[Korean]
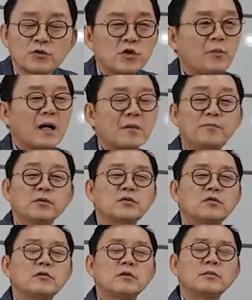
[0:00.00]
수박
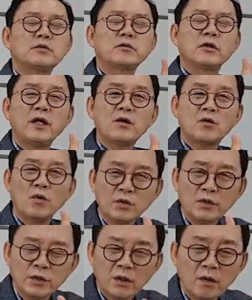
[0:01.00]
보슬로부터의
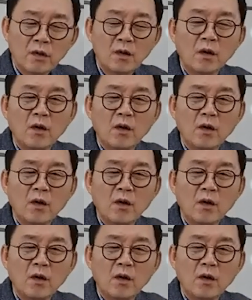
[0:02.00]
공격,